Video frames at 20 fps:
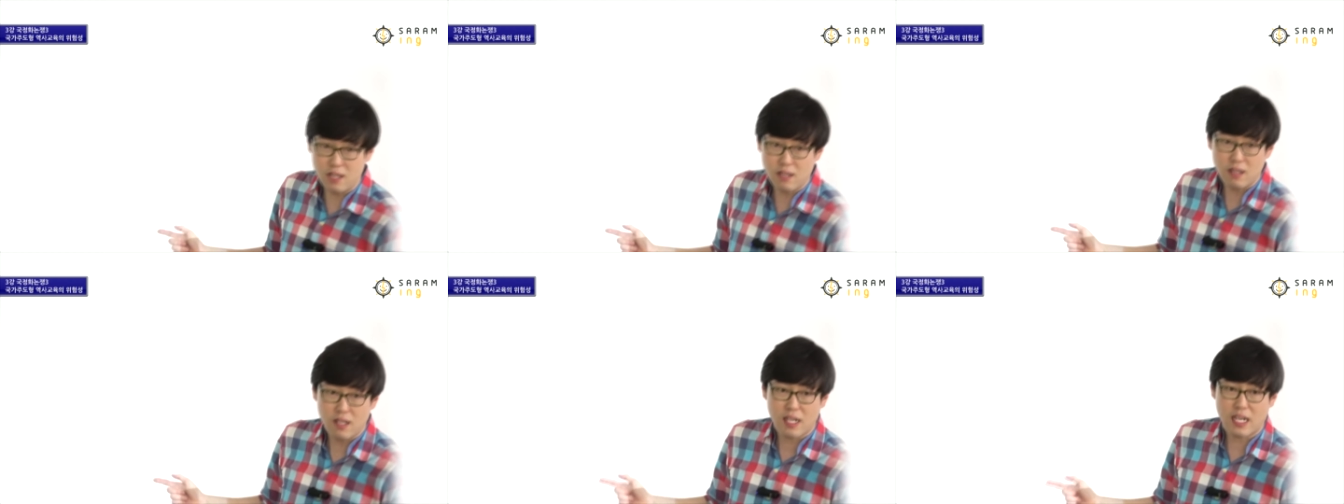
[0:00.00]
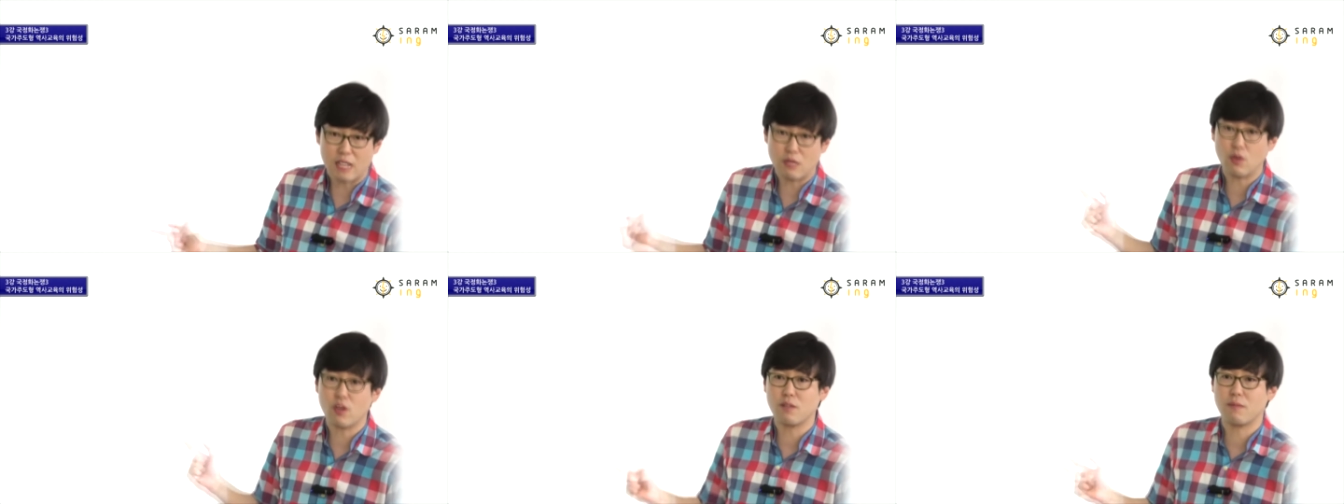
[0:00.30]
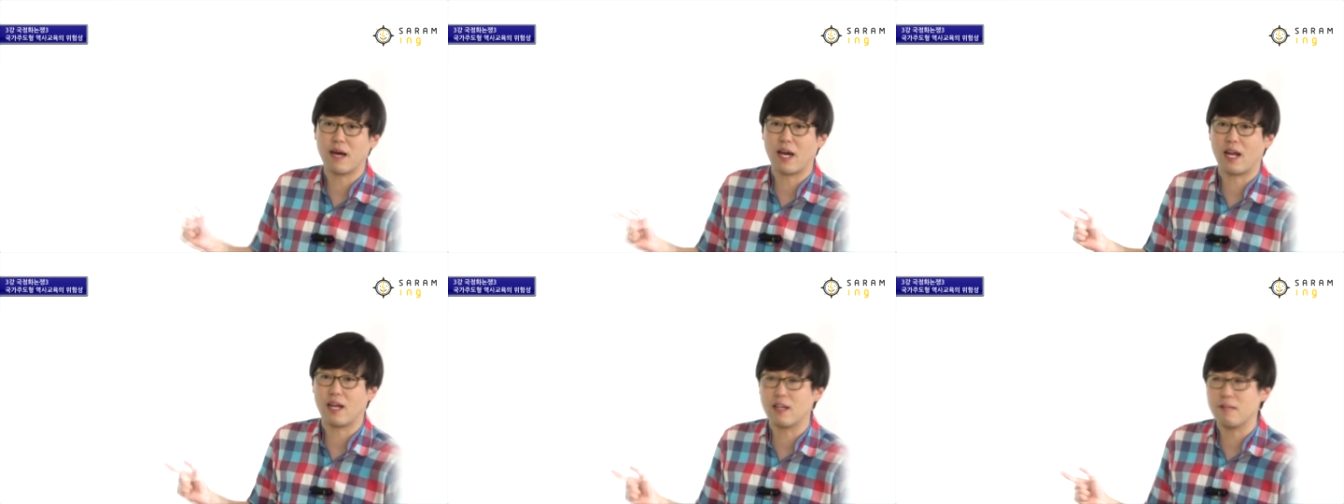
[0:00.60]
그러니까
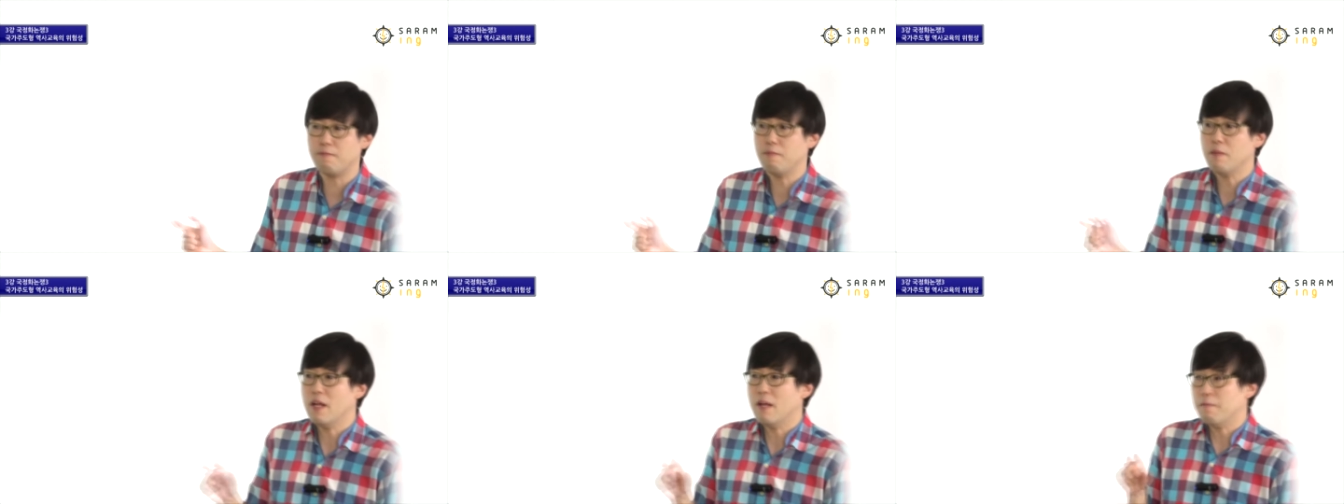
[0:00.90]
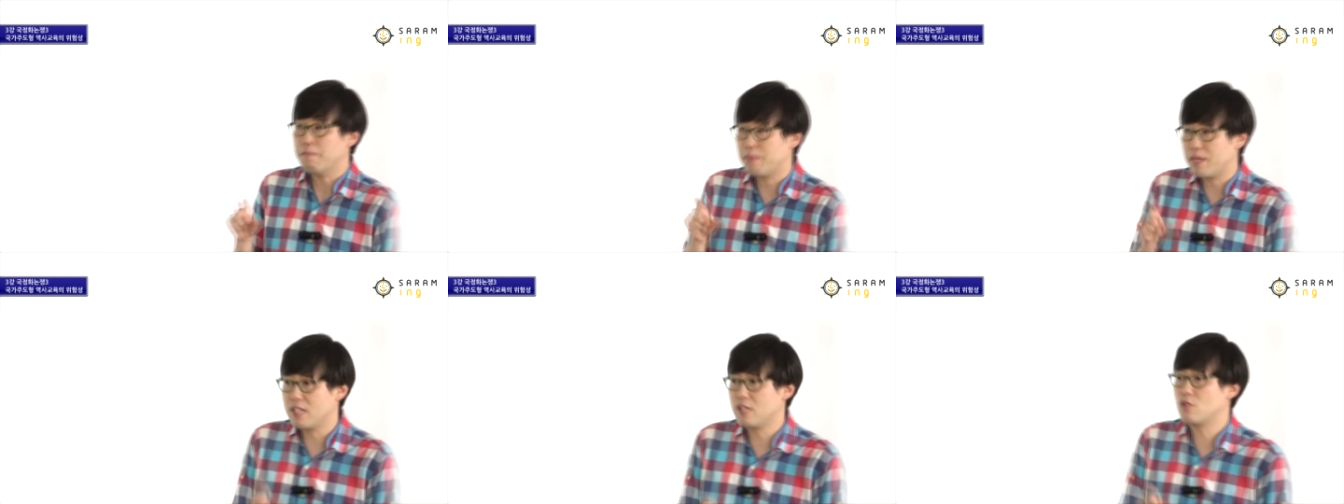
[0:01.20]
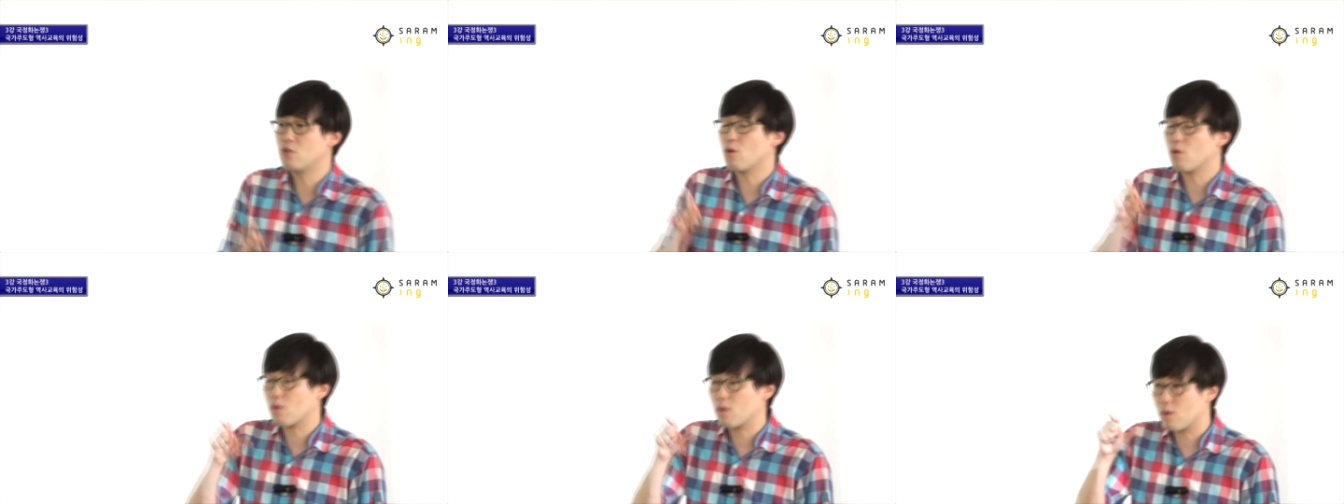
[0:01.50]
소위 말하는
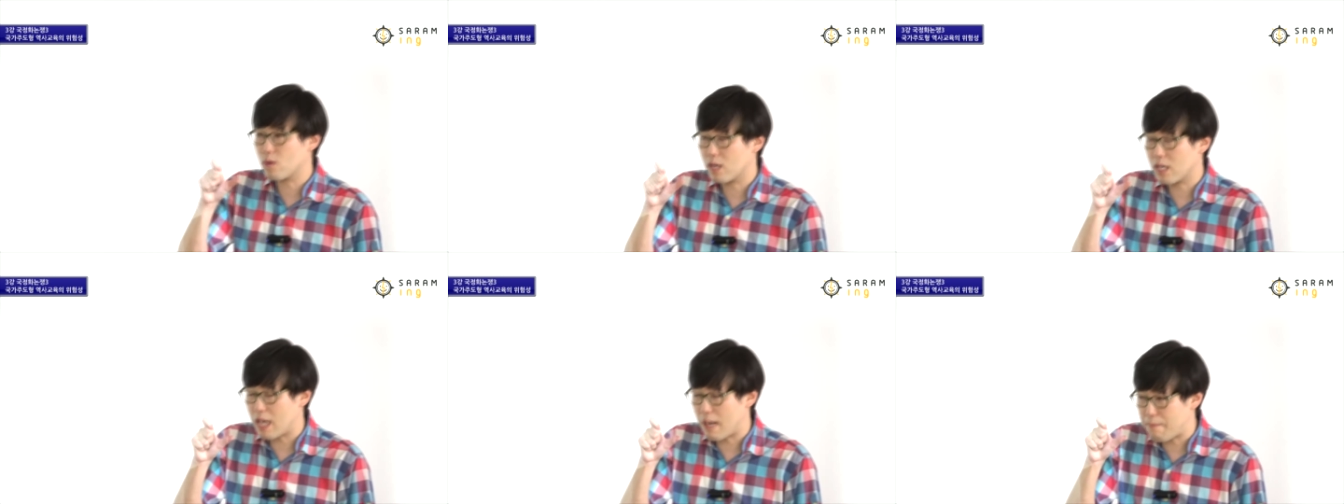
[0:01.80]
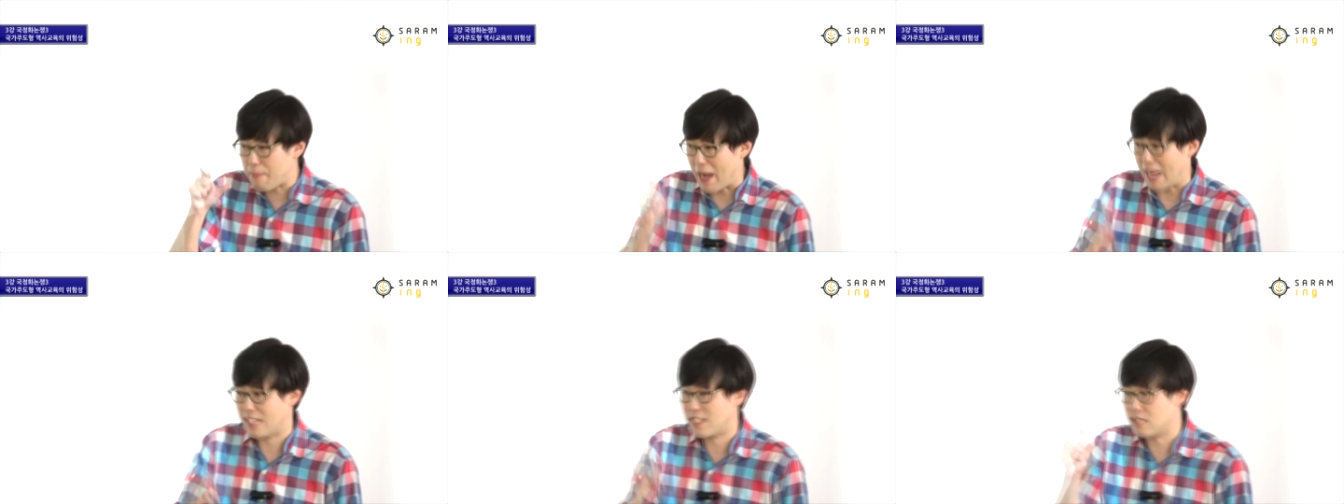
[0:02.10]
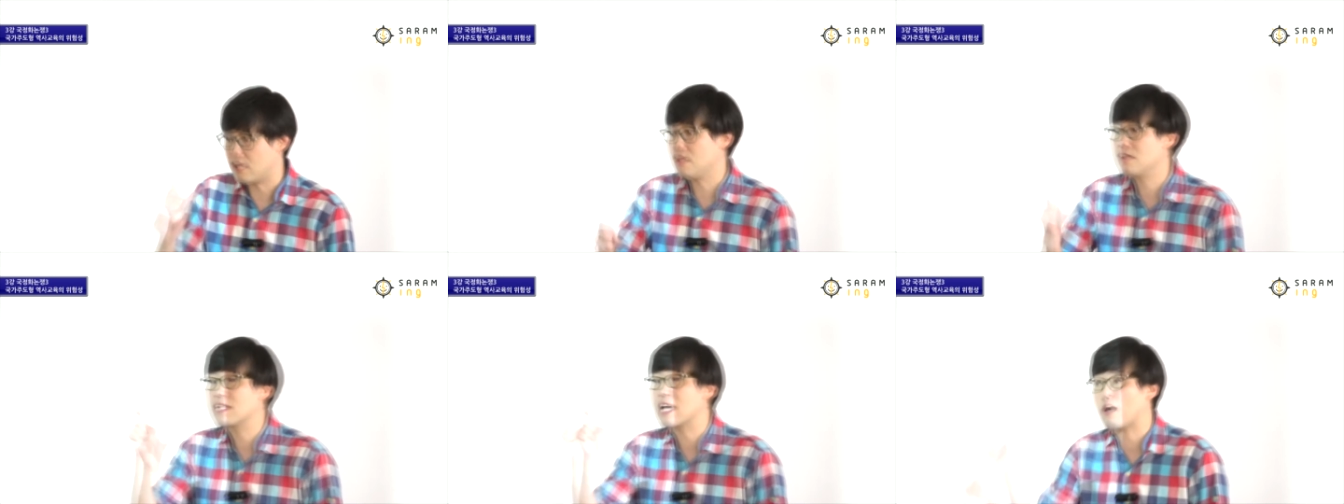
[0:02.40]
민족의
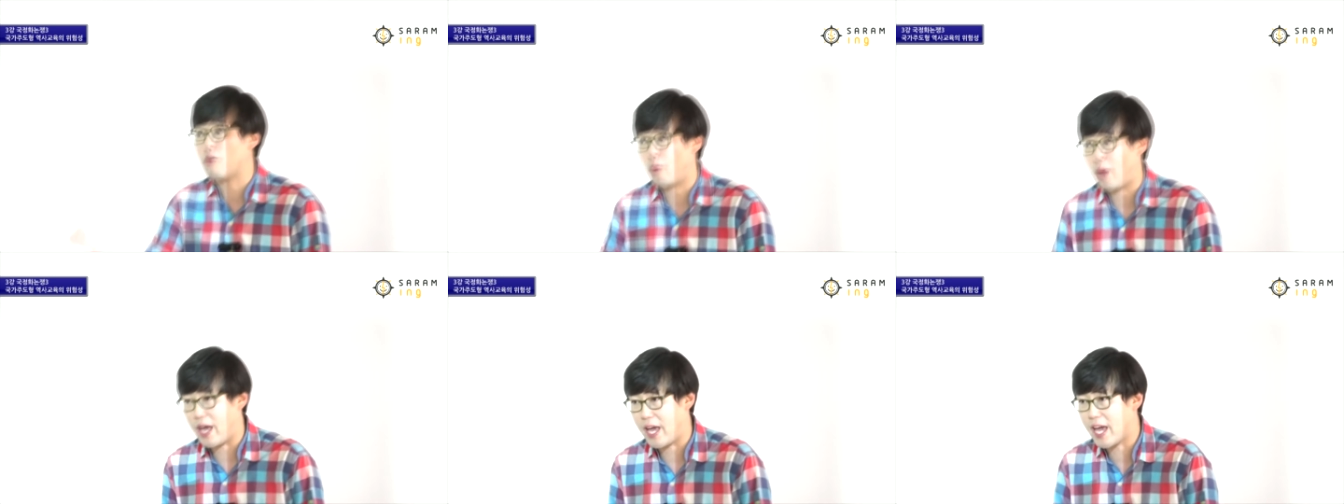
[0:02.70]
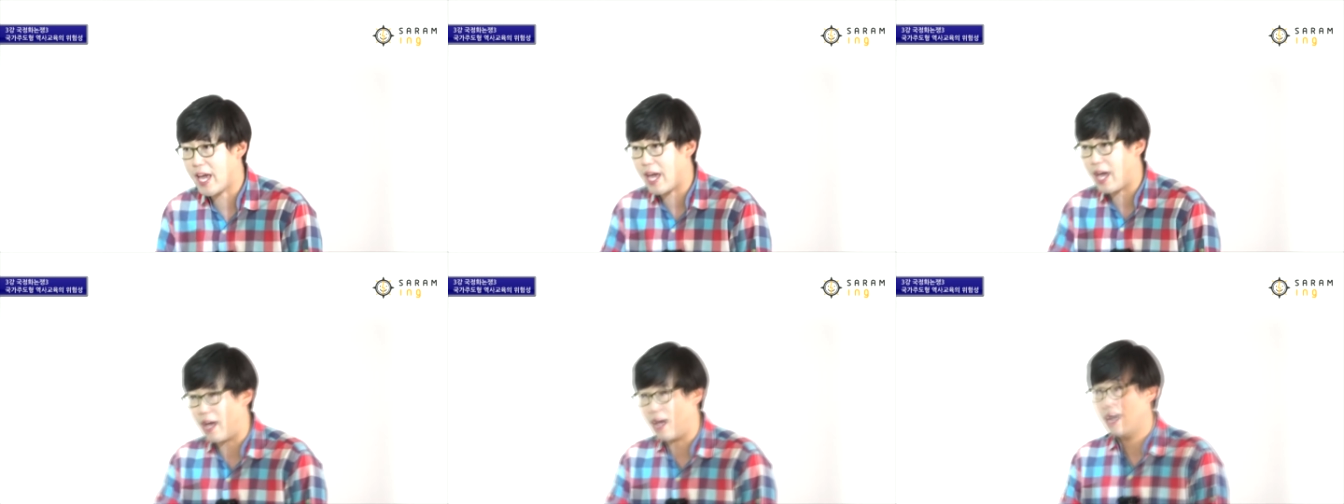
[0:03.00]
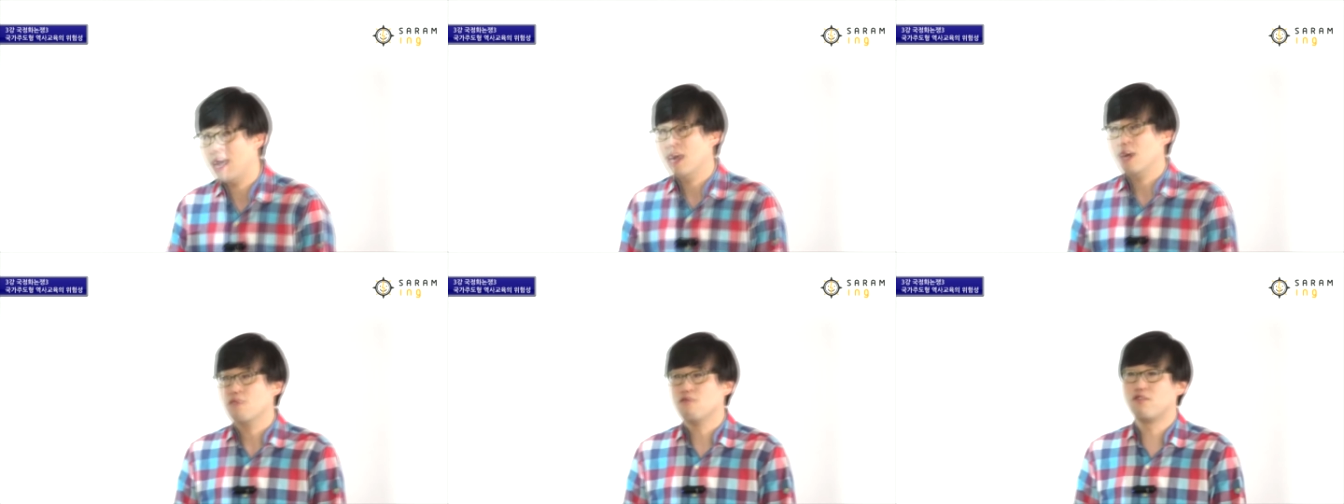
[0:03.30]
발전사
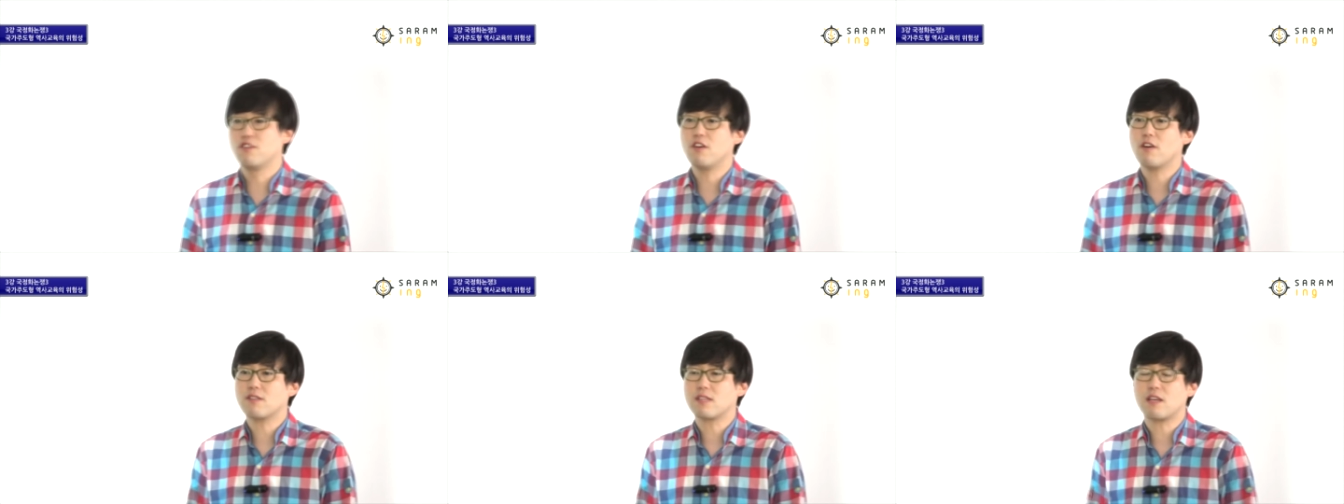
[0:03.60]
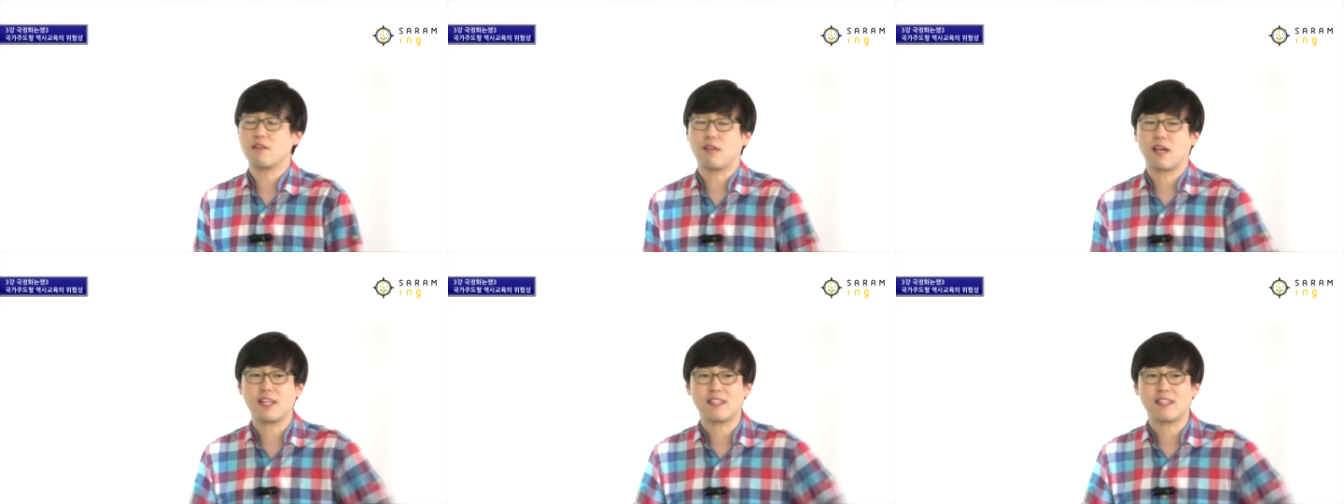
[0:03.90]
외에 우리 역사에